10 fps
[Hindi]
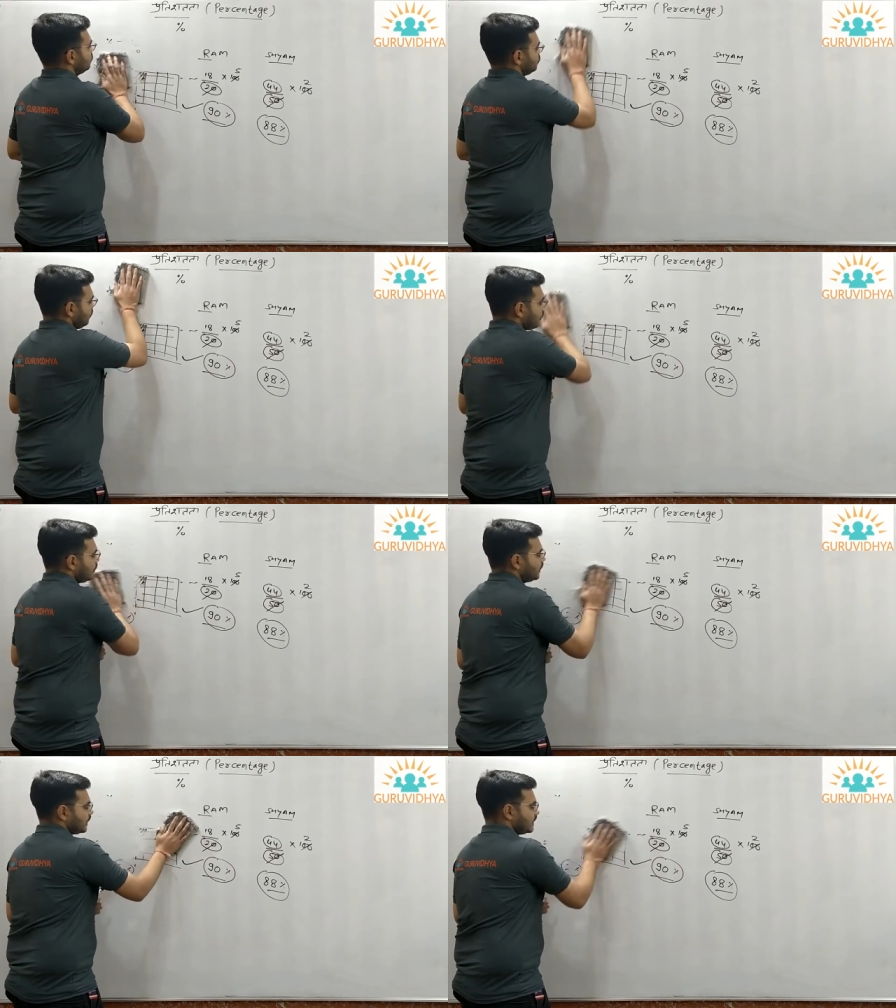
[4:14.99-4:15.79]
जो
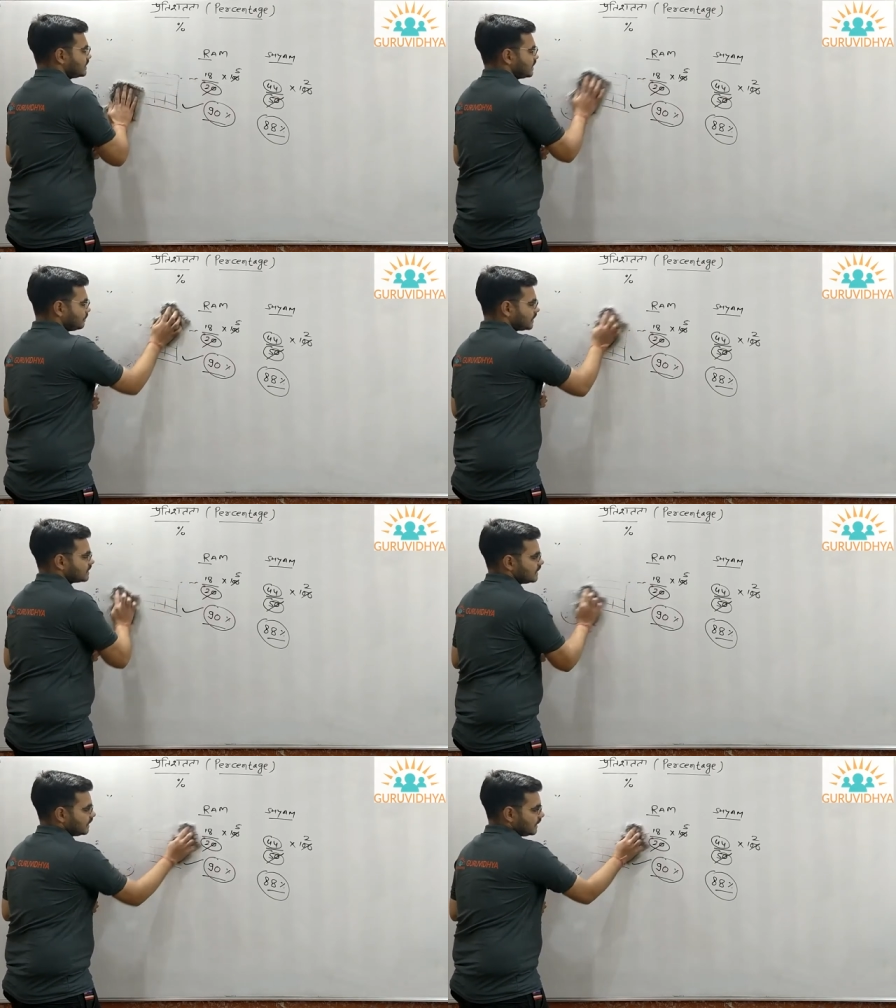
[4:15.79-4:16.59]
पॉइंट है इस चैप्टर
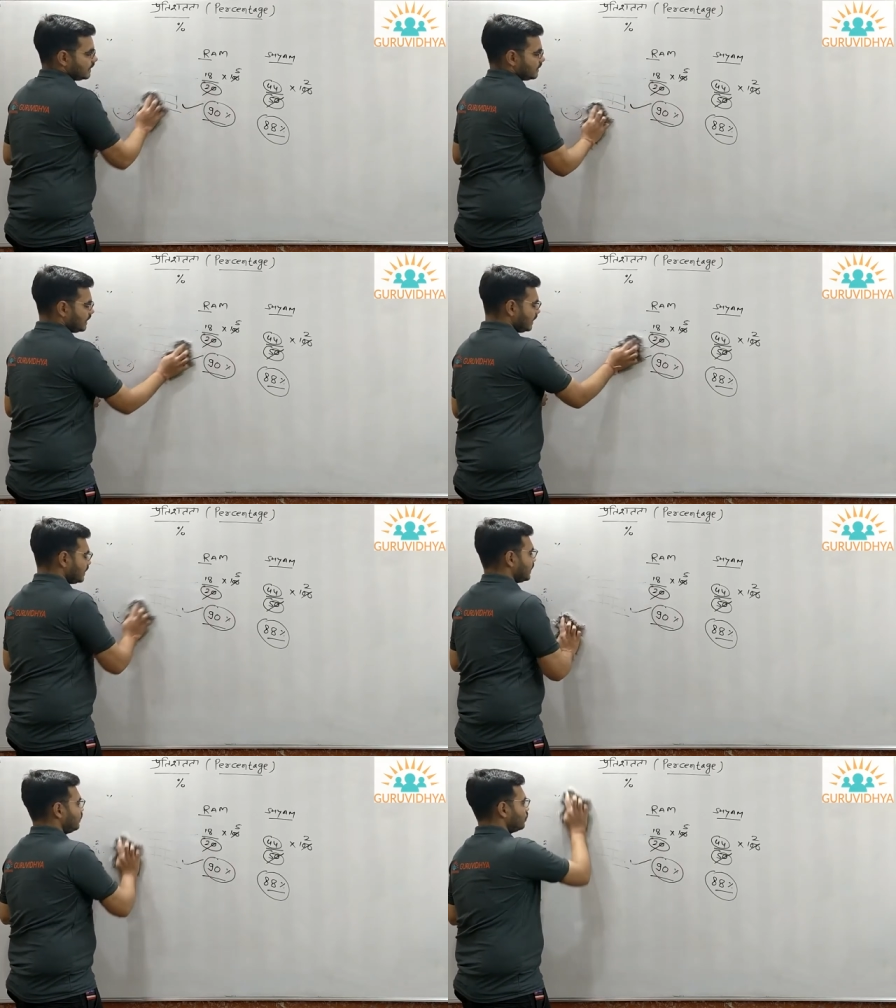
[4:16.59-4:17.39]
से
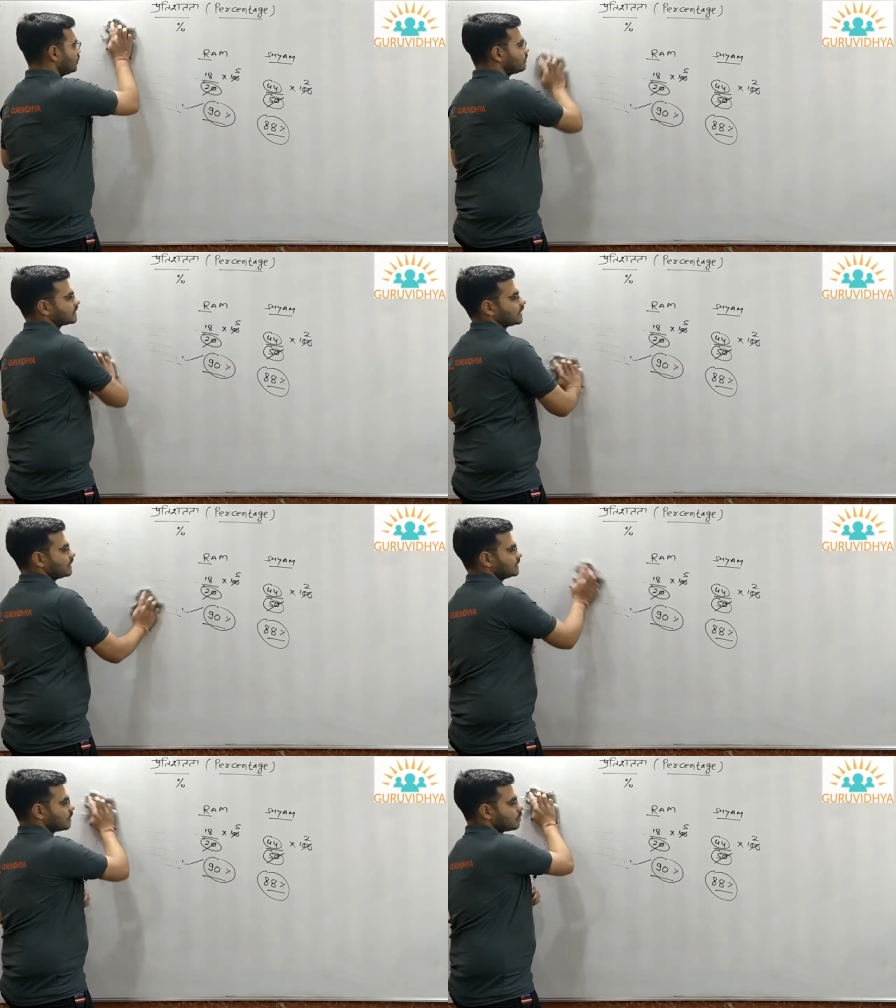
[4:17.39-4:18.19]
रिलेटेड उन्हें
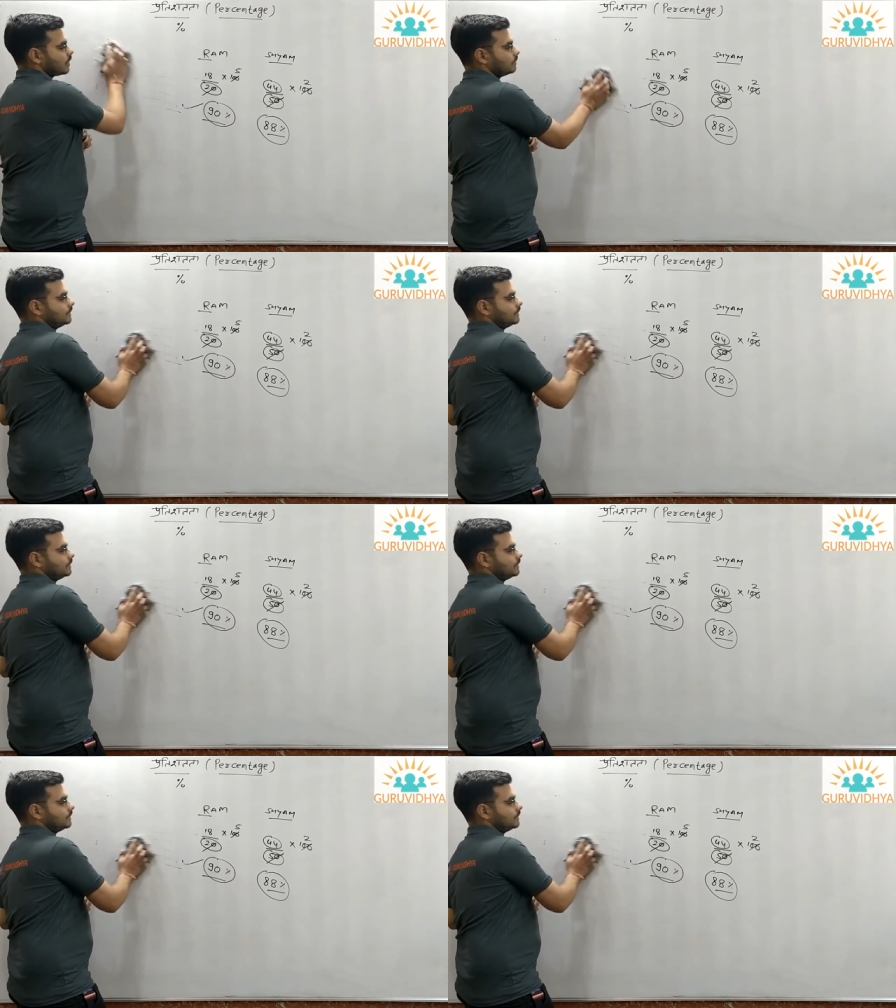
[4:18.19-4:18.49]
बताना चाहूंगा